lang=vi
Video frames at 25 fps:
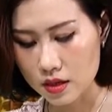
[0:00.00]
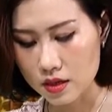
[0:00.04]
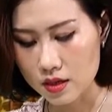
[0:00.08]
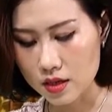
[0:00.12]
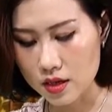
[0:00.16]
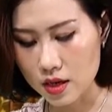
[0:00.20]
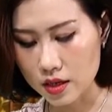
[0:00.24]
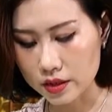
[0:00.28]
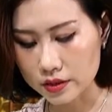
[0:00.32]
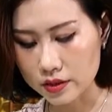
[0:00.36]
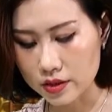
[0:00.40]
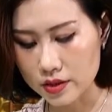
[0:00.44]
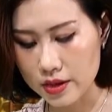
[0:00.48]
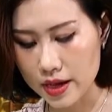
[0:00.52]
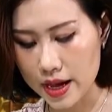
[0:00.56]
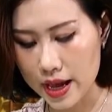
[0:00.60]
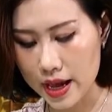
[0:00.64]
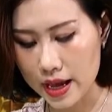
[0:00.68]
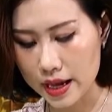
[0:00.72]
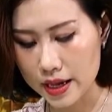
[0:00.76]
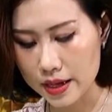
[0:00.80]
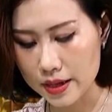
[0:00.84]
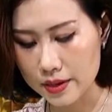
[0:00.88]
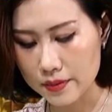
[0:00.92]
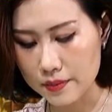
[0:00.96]
Lần thứ
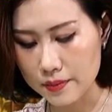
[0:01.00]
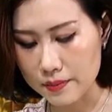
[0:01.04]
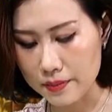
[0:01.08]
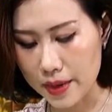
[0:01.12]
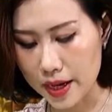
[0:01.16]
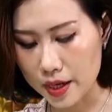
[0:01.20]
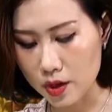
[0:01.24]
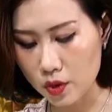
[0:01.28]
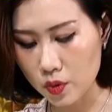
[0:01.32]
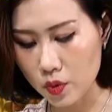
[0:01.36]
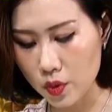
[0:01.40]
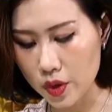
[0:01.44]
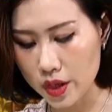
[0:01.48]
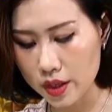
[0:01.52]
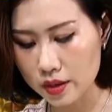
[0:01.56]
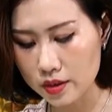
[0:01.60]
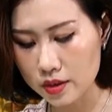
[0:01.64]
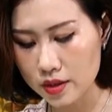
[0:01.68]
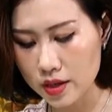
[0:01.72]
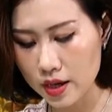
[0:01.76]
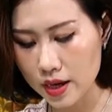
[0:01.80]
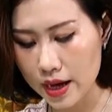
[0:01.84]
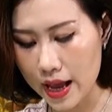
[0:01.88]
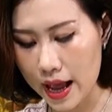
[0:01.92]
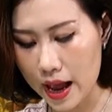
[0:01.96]
hai, mẹ nó quyết
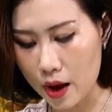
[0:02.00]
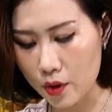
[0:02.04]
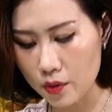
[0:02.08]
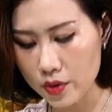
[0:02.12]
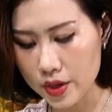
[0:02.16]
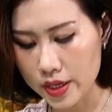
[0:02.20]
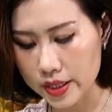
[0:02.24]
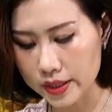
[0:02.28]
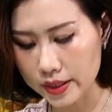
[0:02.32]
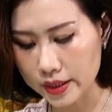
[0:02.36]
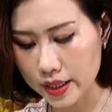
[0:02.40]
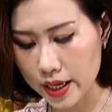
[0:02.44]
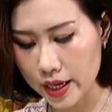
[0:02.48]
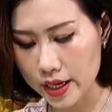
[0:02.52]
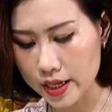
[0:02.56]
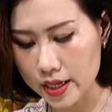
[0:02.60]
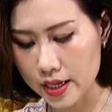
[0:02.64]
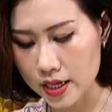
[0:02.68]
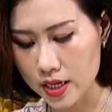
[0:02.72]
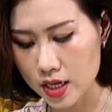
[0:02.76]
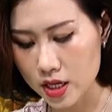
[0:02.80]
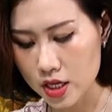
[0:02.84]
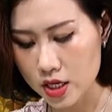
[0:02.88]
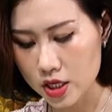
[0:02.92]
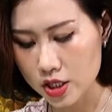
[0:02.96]
dứt áo đi
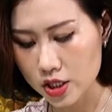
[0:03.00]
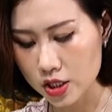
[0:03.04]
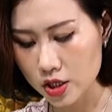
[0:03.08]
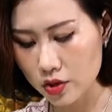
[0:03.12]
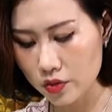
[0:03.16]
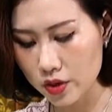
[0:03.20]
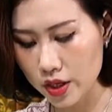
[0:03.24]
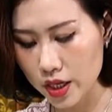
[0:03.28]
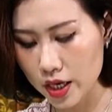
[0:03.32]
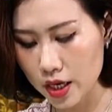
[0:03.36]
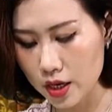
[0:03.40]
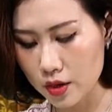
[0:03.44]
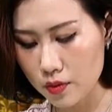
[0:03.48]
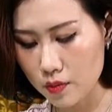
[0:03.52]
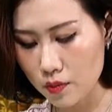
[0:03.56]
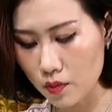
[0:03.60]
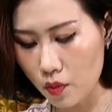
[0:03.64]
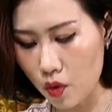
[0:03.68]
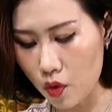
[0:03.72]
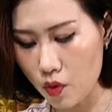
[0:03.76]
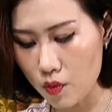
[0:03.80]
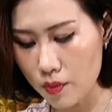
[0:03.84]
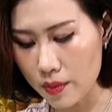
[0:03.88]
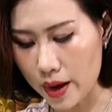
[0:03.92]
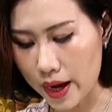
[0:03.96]
Tây sau khi
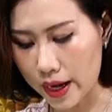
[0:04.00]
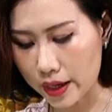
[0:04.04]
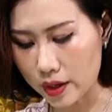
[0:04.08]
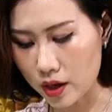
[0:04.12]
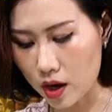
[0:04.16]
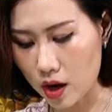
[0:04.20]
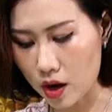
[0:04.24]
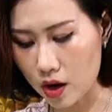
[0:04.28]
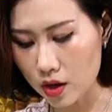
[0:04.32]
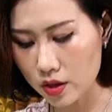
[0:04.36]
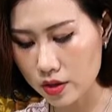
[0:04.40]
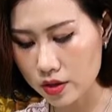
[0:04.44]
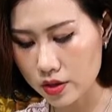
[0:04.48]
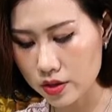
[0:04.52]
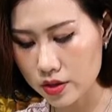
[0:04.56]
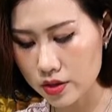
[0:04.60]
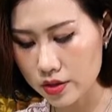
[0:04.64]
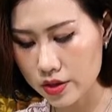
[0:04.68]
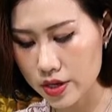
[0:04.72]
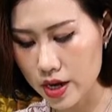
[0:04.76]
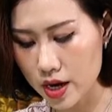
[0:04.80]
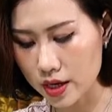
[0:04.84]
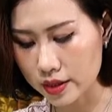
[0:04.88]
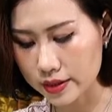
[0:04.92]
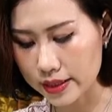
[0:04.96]
bố mẹ nó
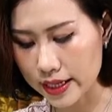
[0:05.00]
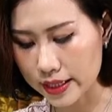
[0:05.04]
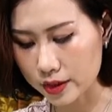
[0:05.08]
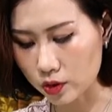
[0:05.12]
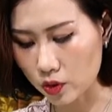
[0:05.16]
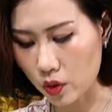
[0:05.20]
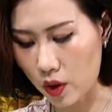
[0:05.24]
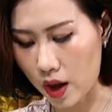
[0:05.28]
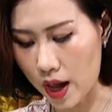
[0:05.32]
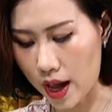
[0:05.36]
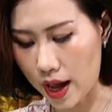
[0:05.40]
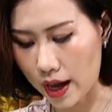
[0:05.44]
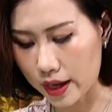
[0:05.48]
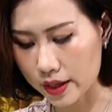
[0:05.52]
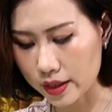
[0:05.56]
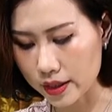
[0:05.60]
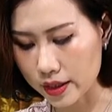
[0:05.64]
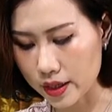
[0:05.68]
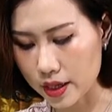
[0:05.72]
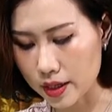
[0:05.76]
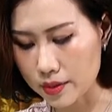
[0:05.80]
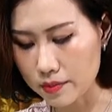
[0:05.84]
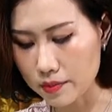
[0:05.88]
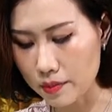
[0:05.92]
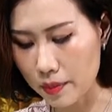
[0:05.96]
đưa đơn ra tòa
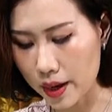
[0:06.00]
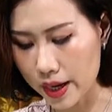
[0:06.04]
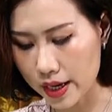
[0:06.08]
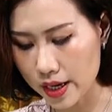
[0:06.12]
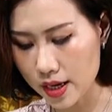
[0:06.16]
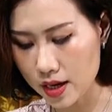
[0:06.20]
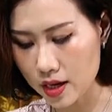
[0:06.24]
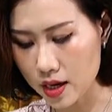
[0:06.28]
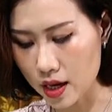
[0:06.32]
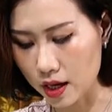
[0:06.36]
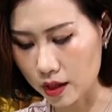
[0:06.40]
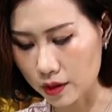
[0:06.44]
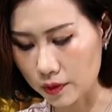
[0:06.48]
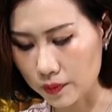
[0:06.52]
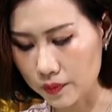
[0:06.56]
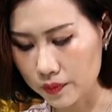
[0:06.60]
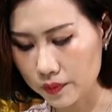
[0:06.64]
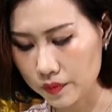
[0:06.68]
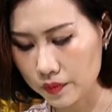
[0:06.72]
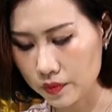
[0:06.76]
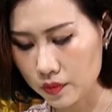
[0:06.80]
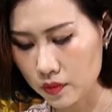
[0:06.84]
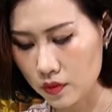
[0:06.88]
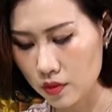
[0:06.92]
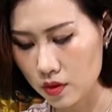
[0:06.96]
đến mấy lần.
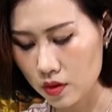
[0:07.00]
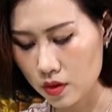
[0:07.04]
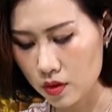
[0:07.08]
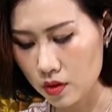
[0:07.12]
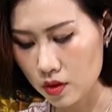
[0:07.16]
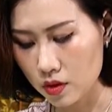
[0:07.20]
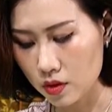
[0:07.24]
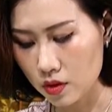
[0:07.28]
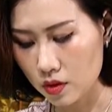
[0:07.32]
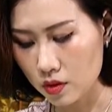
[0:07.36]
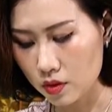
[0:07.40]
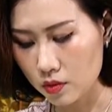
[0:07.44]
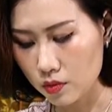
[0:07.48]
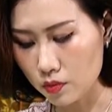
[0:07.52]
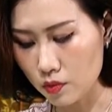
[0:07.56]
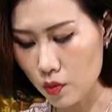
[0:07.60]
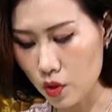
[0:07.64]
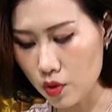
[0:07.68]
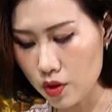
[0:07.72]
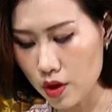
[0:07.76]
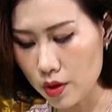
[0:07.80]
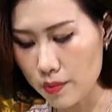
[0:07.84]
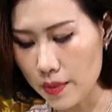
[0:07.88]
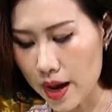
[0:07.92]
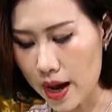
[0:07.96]

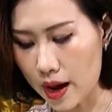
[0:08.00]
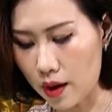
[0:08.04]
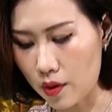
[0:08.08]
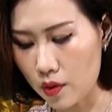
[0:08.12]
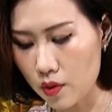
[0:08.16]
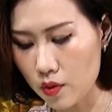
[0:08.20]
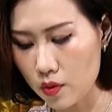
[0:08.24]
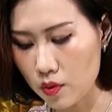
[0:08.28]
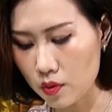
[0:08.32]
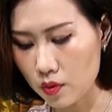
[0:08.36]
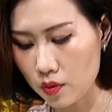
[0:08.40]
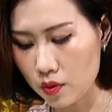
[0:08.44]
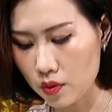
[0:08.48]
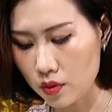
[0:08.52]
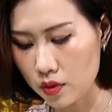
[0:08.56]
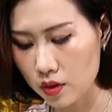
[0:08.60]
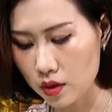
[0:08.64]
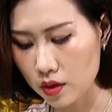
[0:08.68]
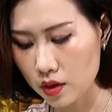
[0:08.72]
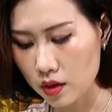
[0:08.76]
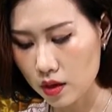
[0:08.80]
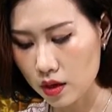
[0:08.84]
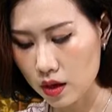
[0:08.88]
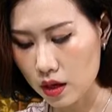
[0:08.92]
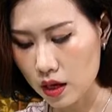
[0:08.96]
Bố nó bảo,
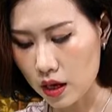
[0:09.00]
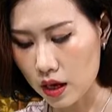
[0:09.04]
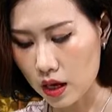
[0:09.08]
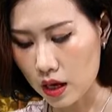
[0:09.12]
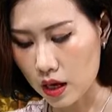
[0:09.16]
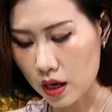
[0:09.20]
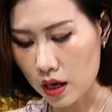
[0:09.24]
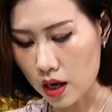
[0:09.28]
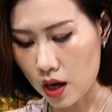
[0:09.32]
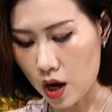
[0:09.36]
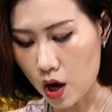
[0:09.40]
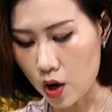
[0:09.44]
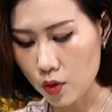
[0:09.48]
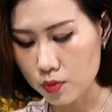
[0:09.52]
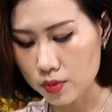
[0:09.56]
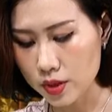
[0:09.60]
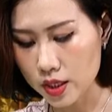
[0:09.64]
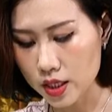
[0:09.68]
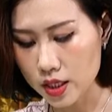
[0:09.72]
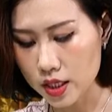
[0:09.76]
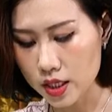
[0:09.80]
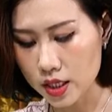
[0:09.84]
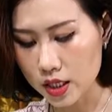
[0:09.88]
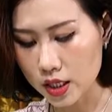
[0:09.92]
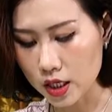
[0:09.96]
ông
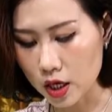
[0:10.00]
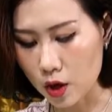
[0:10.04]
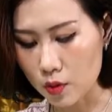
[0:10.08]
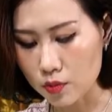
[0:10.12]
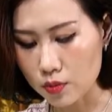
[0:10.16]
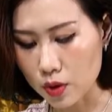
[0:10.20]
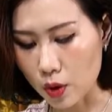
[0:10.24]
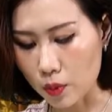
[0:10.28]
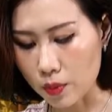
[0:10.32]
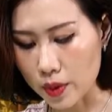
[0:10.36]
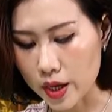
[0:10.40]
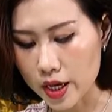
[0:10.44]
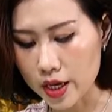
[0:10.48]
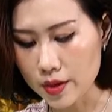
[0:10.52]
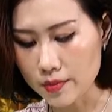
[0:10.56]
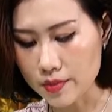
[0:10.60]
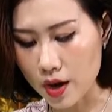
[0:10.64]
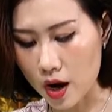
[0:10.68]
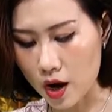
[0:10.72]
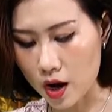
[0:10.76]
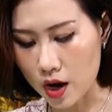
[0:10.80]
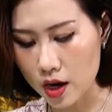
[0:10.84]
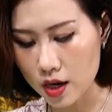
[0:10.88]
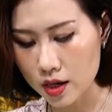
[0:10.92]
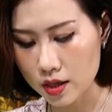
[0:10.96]
cứ không đồng ý
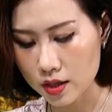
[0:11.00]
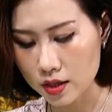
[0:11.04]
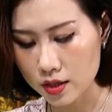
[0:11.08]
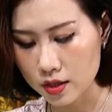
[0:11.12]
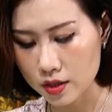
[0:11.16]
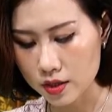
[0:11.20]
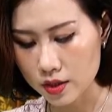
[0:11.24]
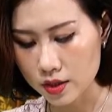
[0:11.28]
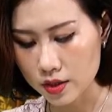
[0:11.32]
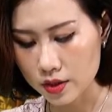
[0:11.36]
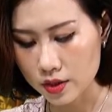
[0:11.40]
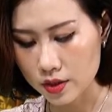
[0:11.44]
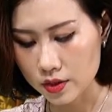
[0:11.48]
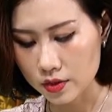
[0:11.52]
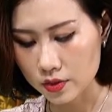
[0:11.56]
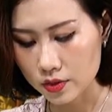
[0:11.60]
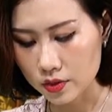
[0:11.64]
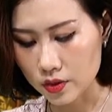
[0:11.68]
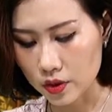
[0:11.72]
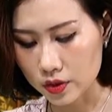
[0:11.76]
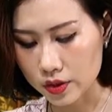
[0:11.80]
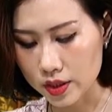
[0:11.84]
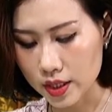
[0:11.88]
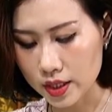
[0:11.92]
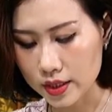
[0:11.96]
bỏ,
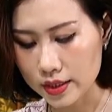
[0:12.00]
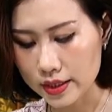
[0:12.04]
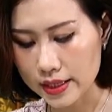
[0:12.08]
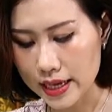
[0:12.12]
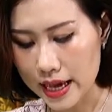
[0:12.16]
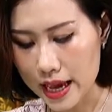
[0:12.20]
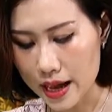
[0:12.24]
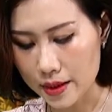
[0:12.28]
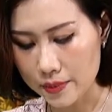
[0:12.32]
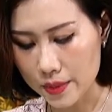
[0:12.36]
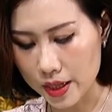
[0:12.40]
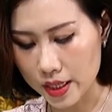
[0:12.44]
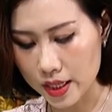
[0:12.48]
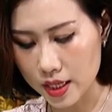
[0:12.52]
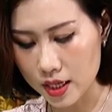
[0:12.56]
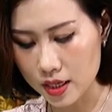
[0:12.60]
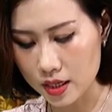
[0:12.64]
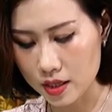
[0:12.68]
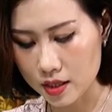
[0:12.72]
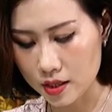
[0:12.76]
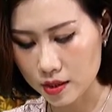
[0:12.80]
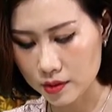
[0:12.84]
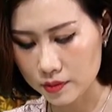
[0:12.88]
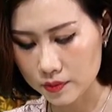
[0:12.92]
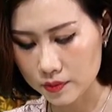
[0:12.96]
cho chết cha mày đi.